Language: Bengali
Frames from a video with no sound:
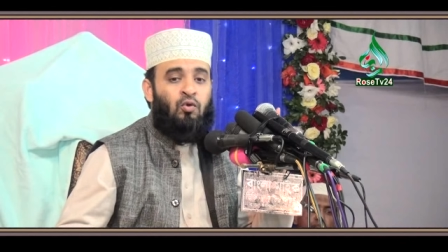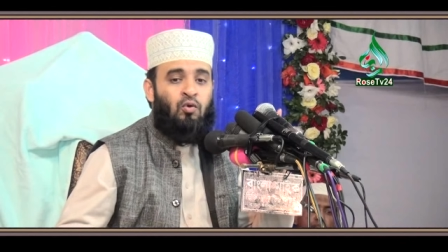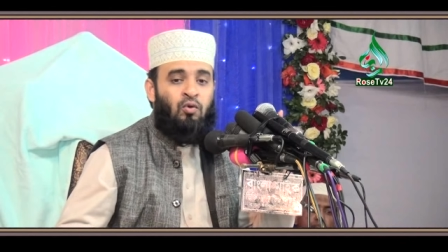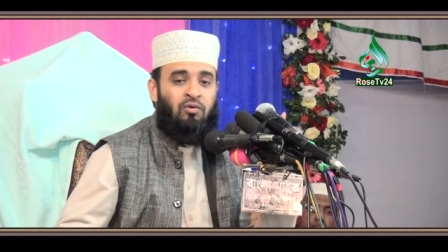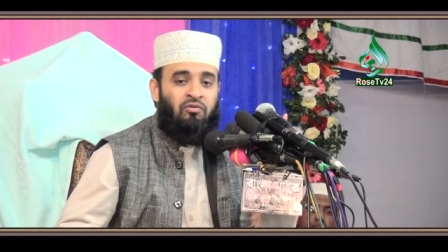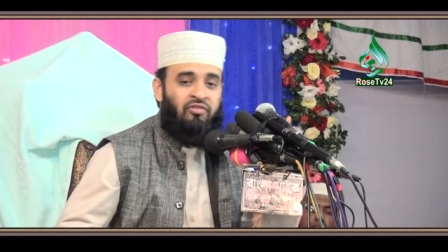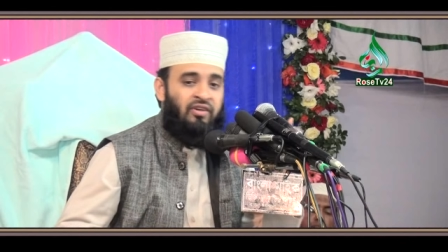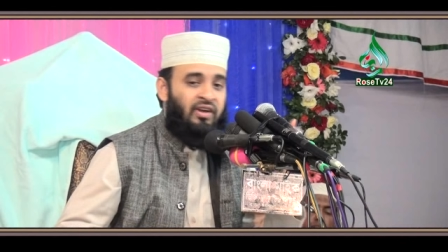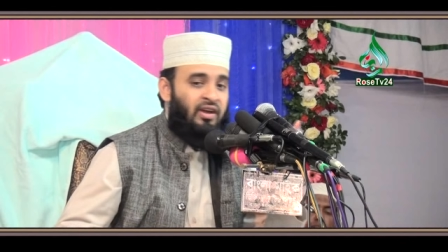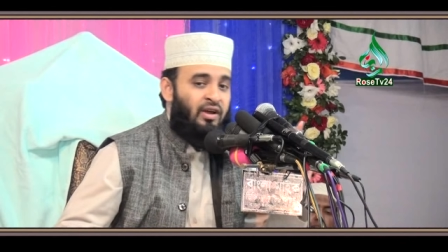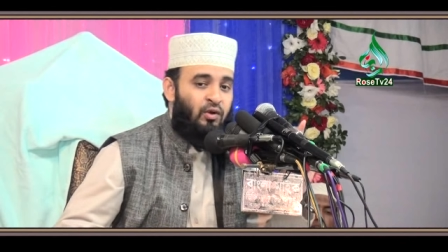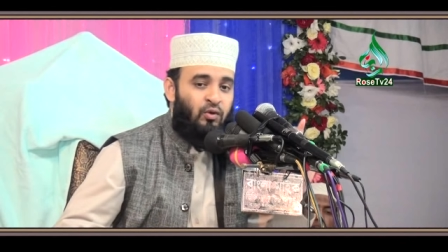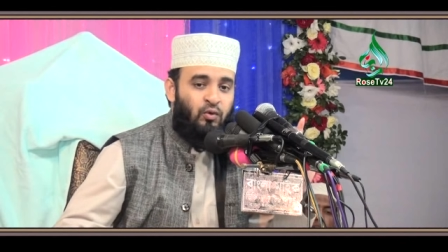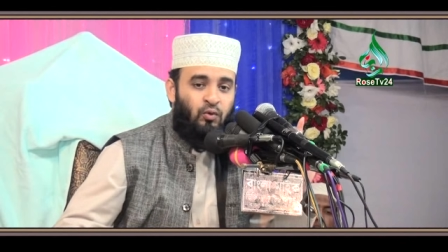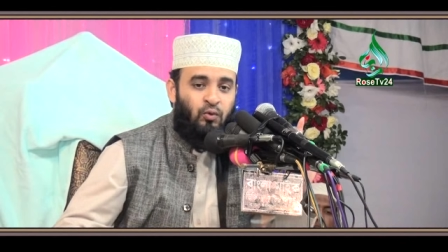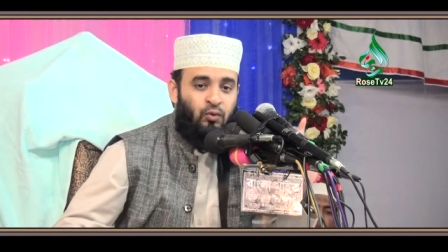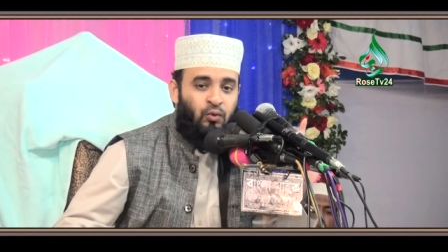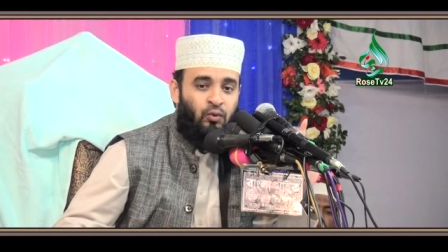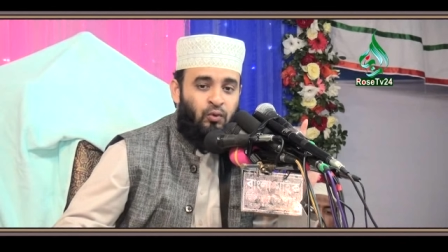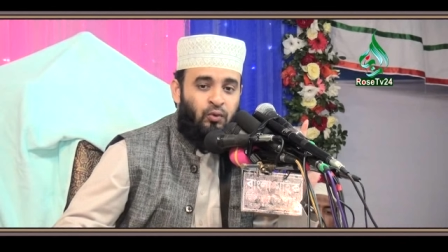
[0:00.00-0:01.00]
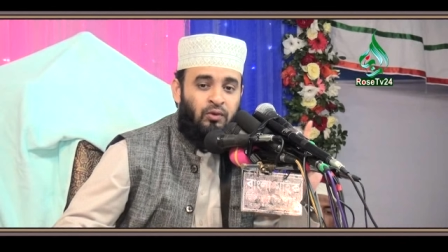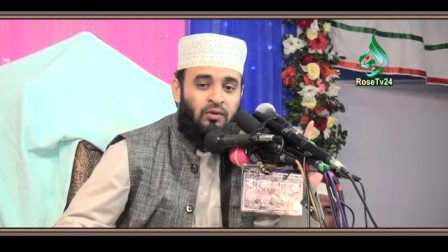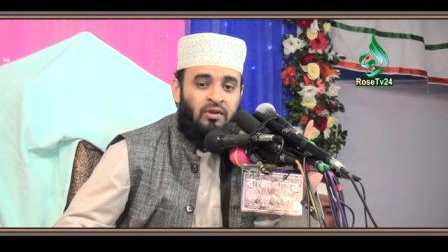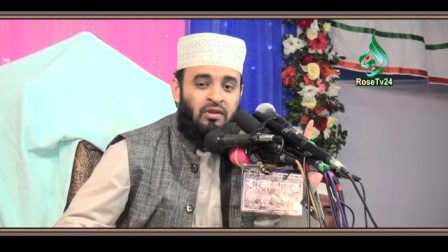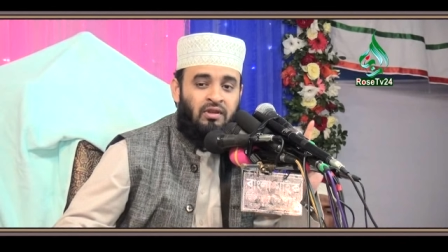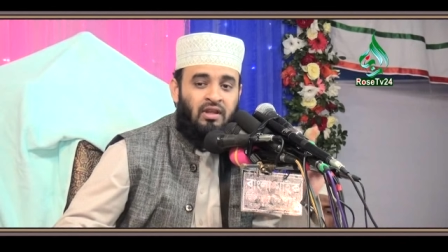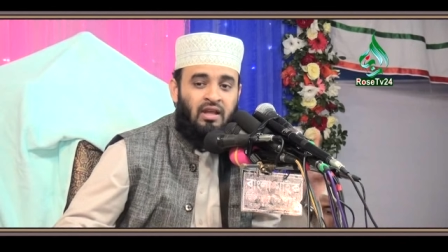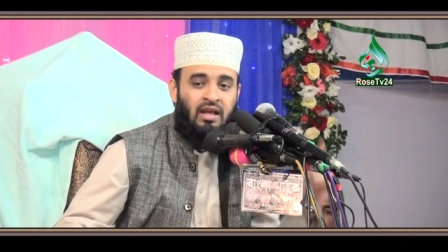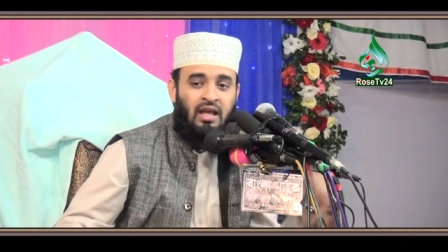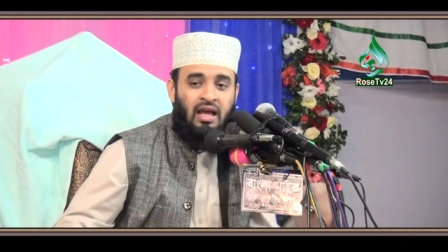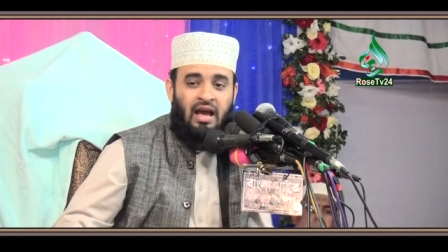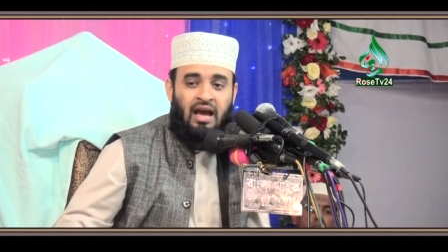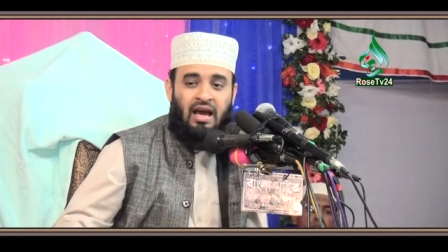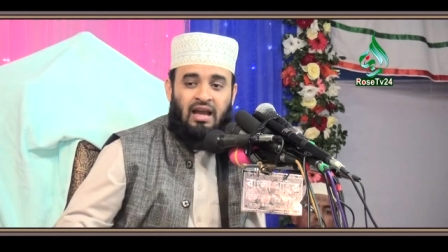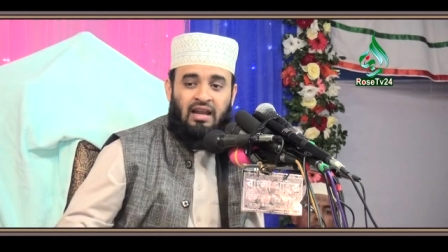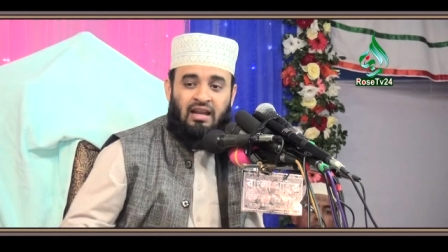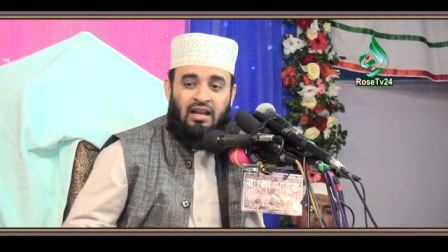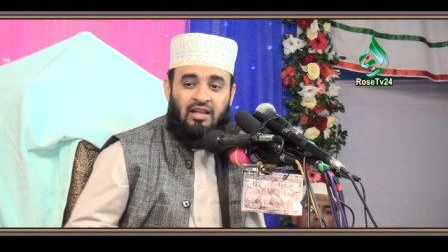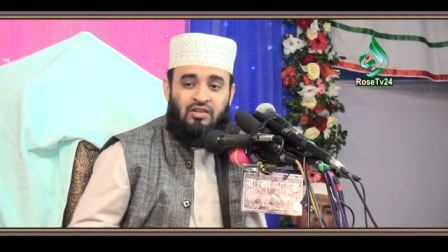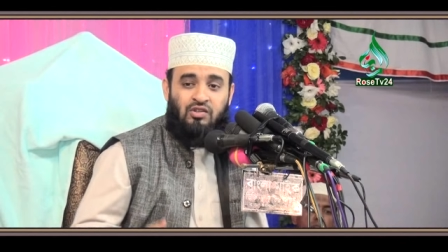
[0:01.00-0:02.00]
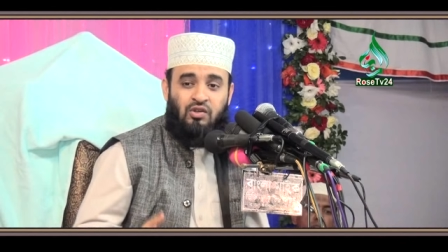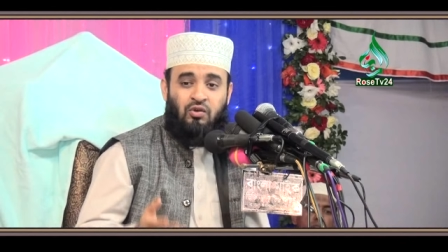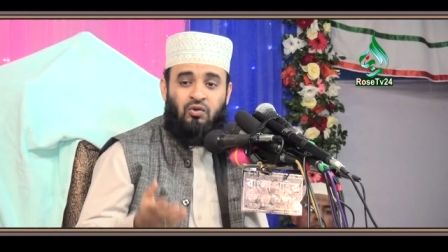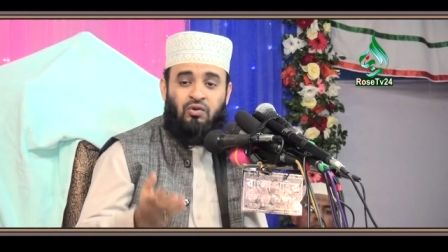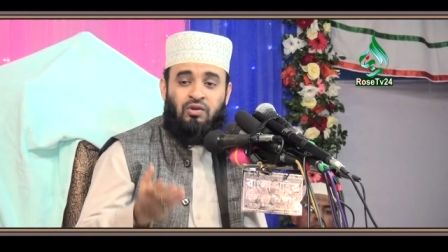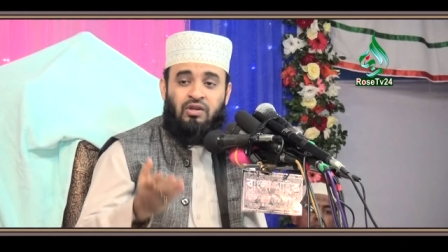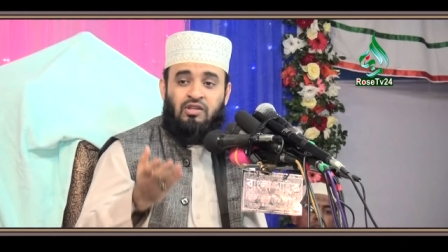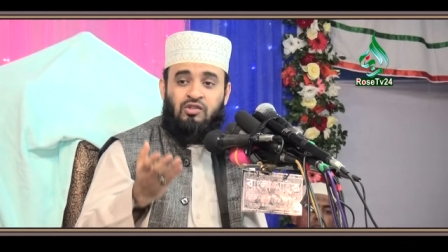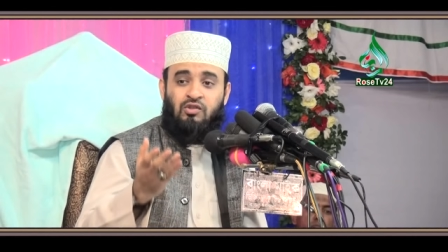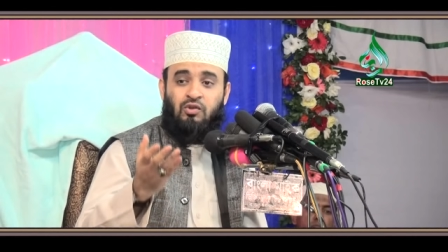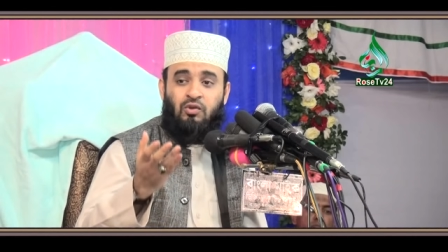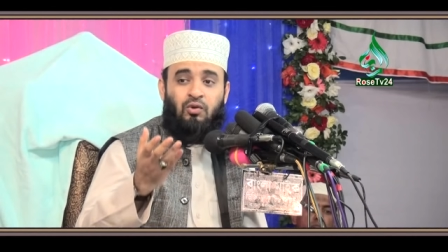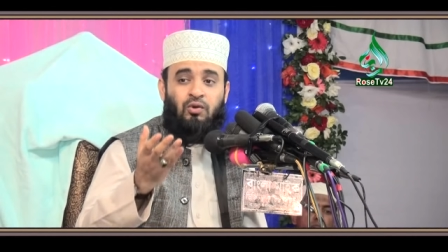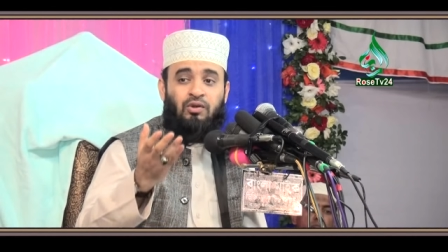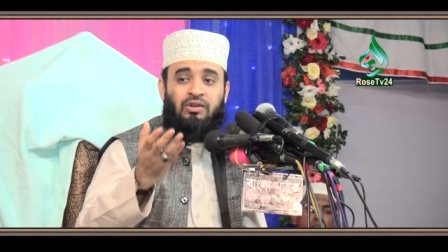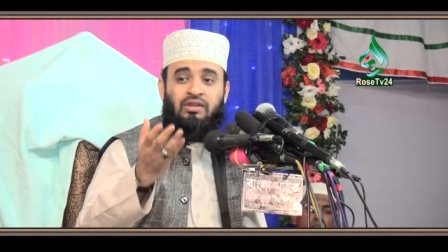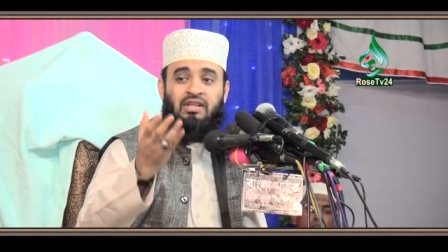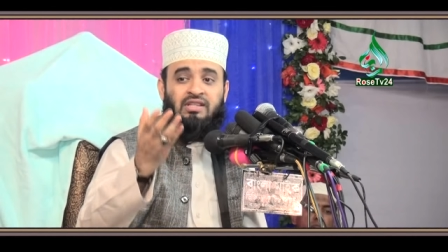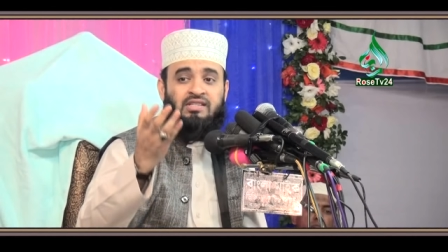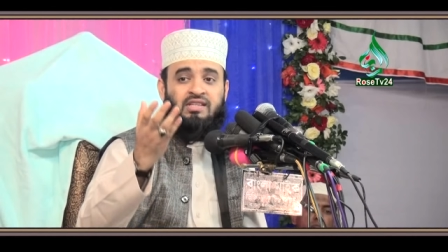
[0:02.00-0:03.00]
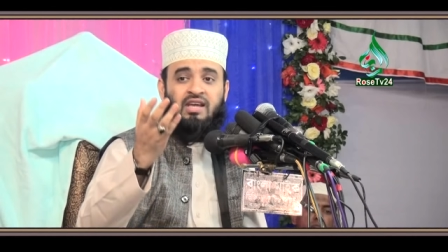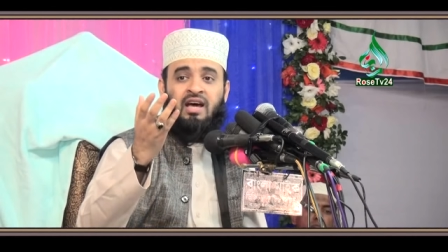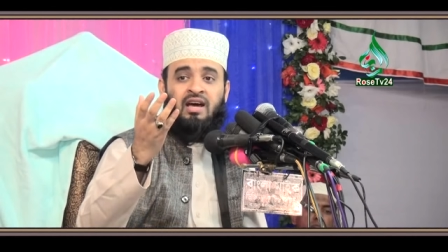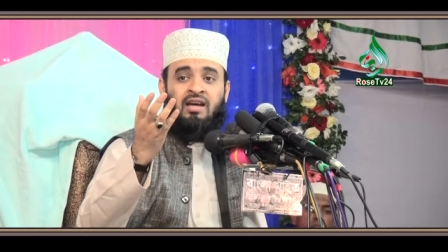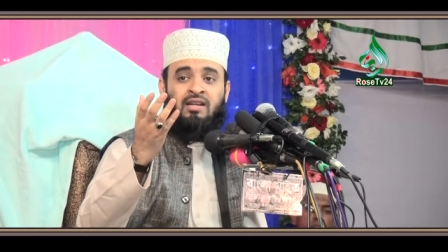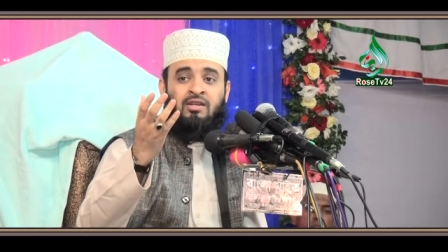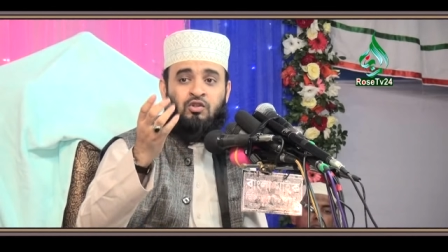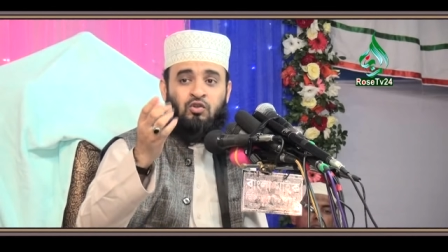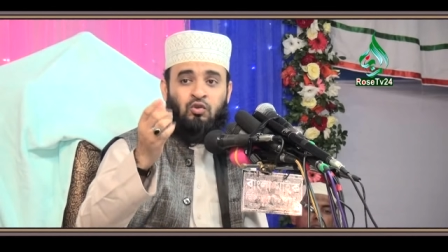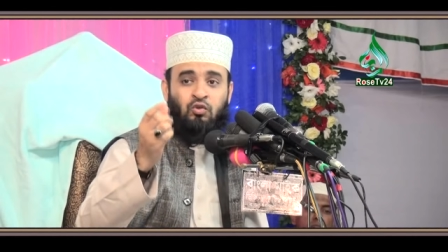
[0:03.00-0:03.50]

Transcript: কুন আল্লাহ যখন কিছু করতে চান